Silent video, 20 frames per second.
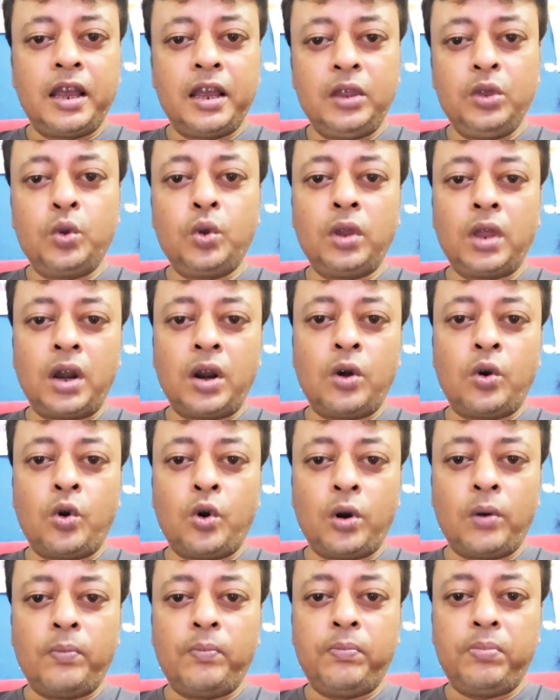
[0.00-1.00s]
হিন্দুদেরও
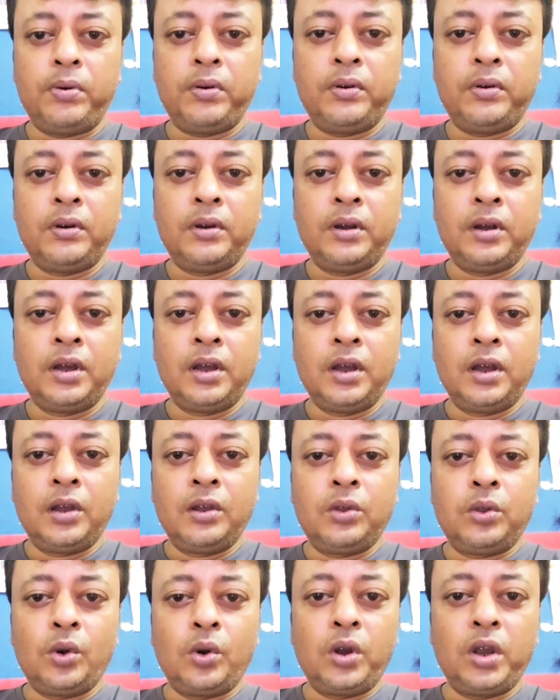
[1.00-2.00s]
ক্ষোভ
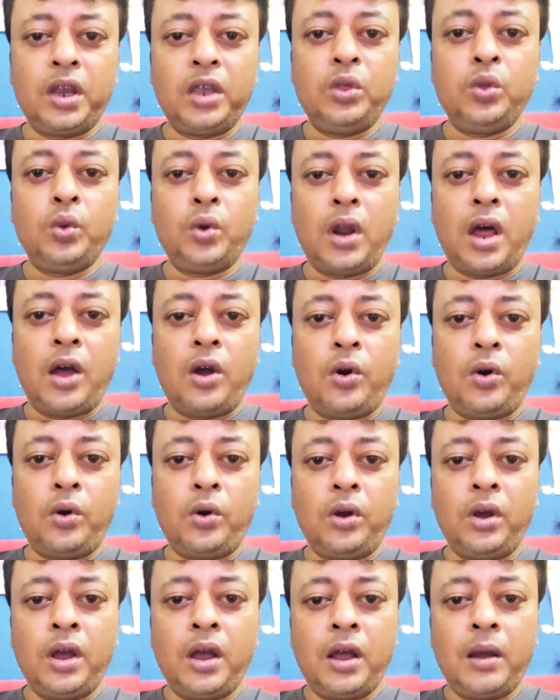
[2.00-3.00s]
তো হিন্দুরাও
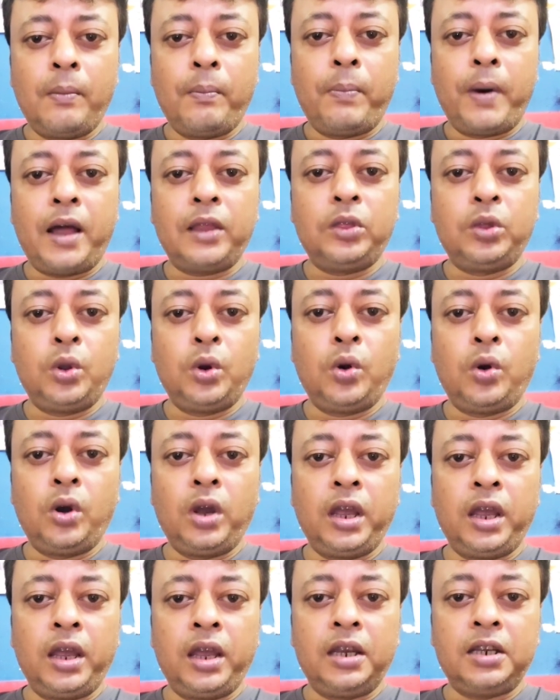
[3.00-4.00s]
বাধ্য
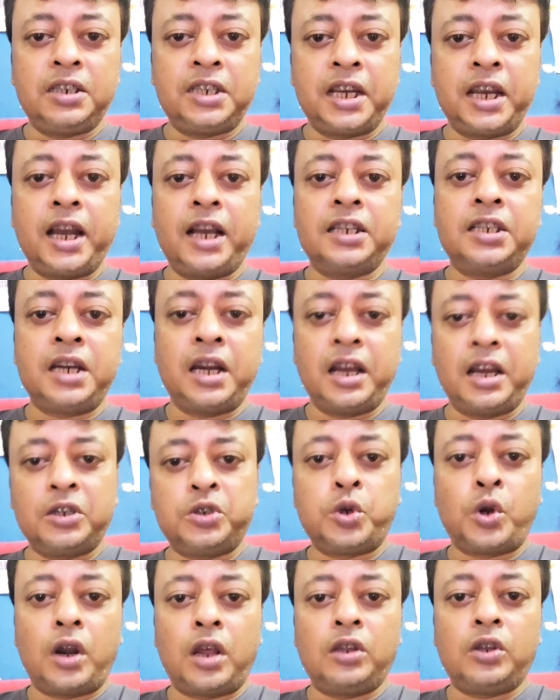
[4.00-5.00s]
হয়ে শেখ
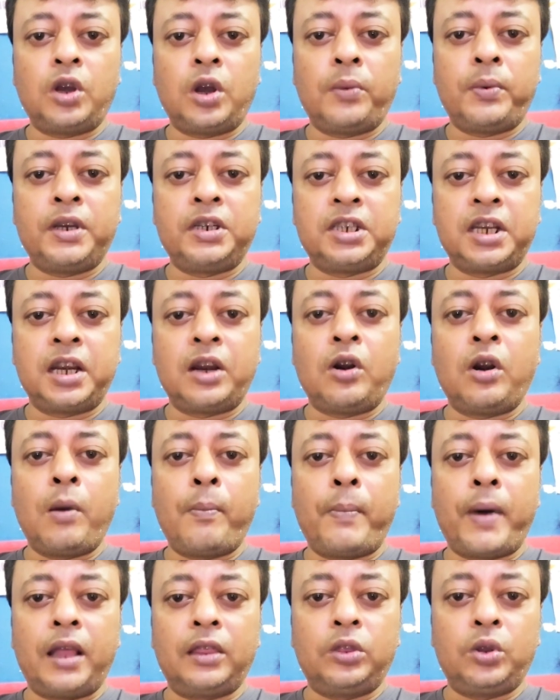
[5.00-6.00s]
হাসিনাকে সরাতে হবে সেই
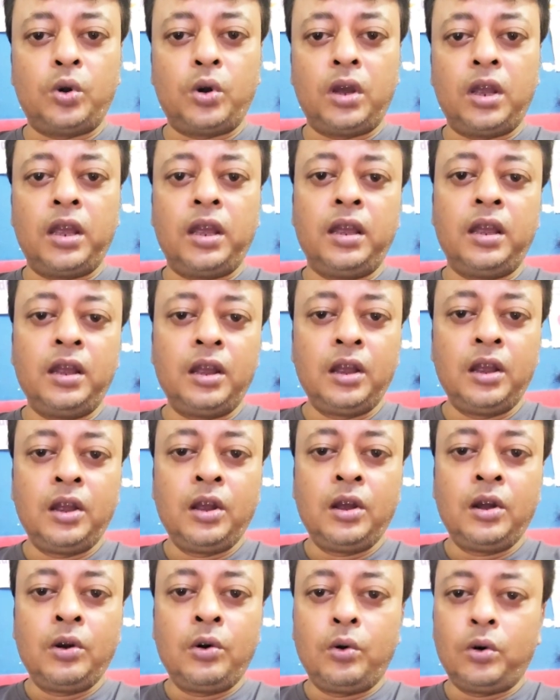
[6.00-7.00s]
কারণে বাধ্য হয়ে
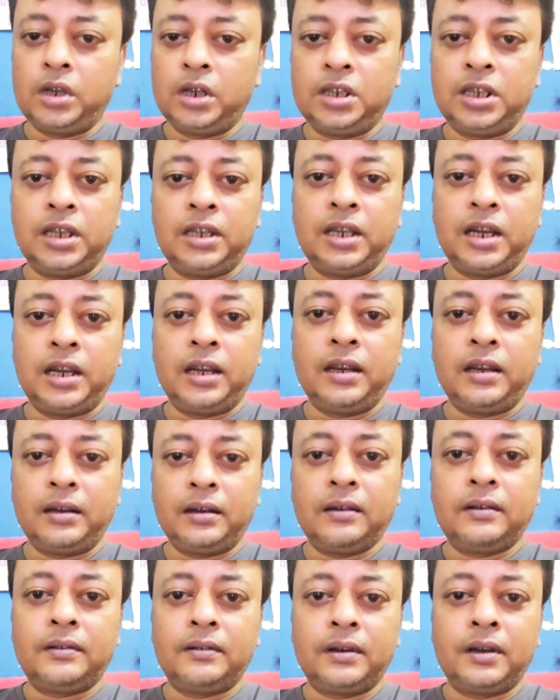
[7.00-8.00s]
ওদের সাথে
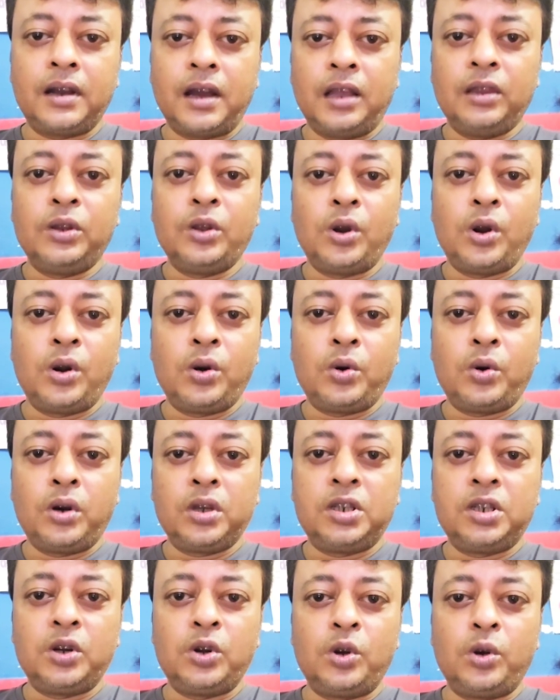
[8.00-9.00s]
আন্দোলন
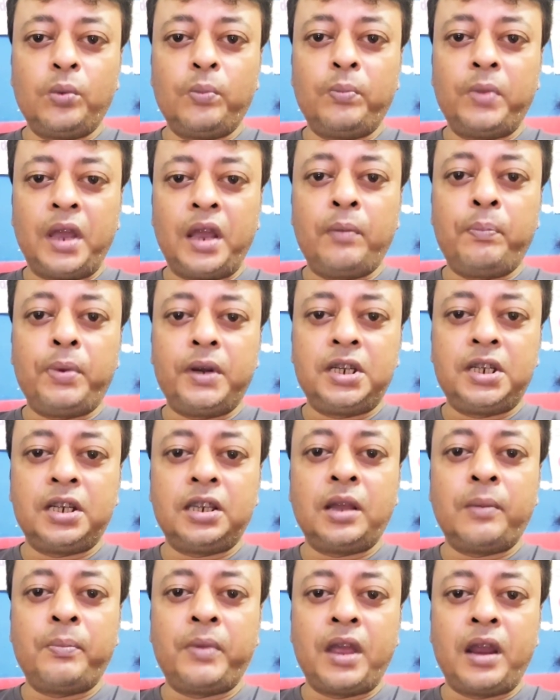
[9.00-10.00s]
করেছিল বিএনপির
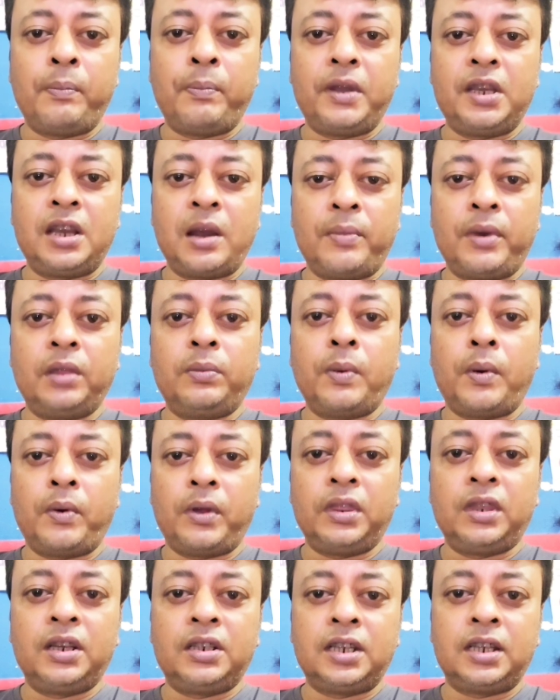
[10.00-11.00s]
সাথে বিএনপি জামাত
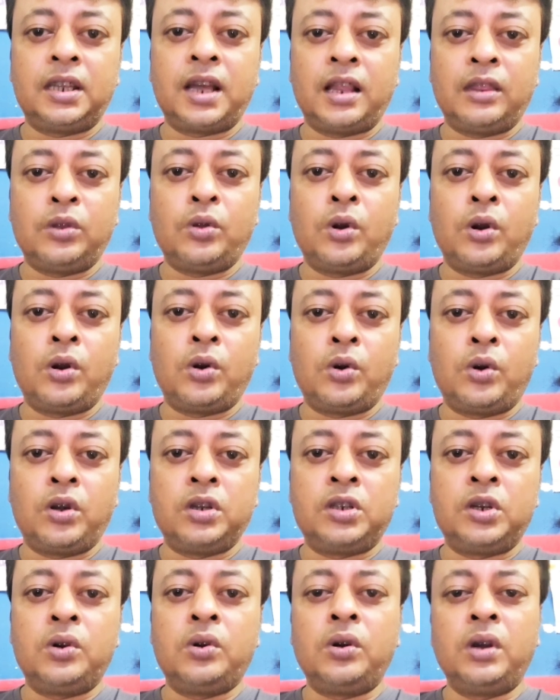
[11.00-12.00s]
মোহাম্মদের সাথে আন্দোলন
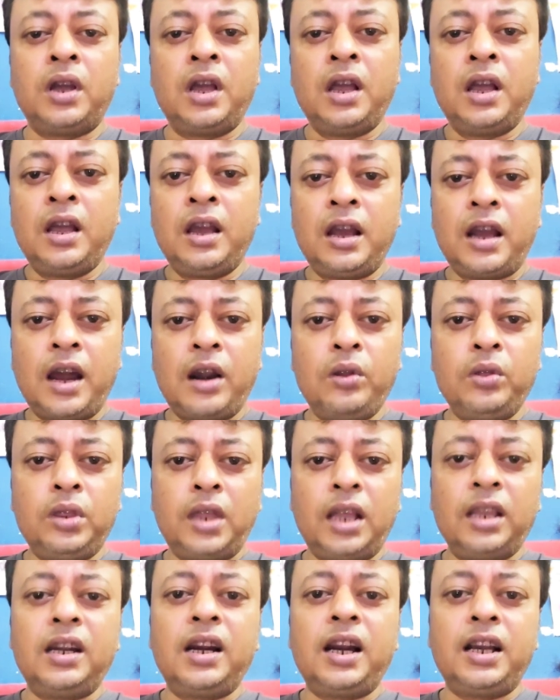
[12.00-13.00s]
করেছিল কারণ
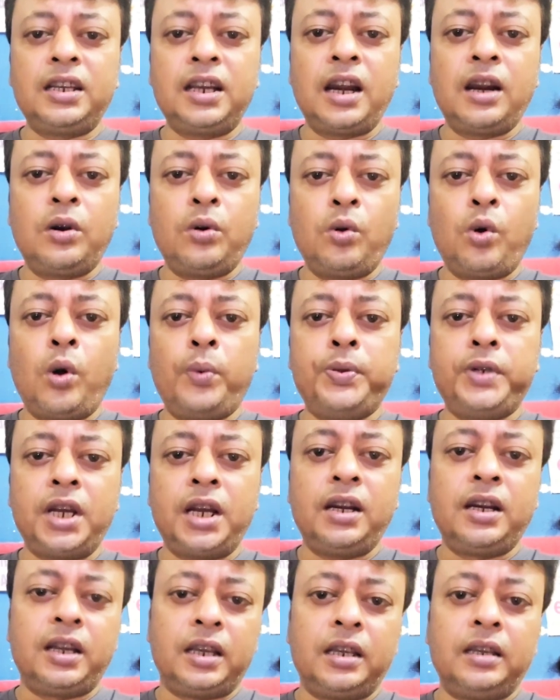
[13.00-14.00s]
তাদের কাছে আর কোনো
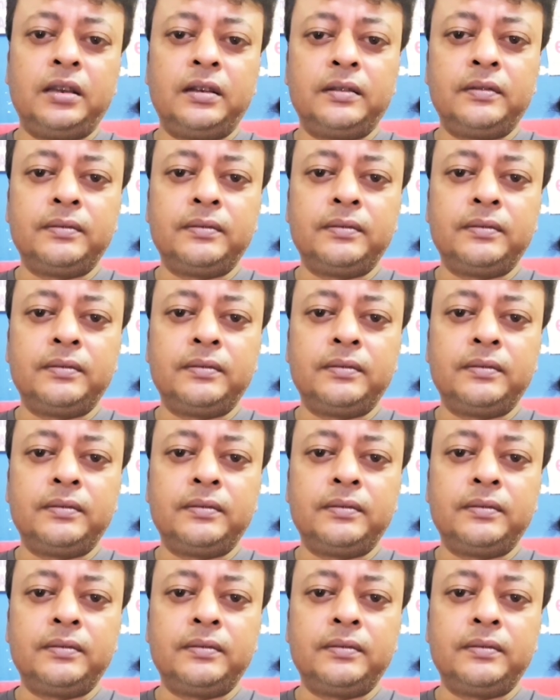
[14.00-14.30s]
অপশান নেই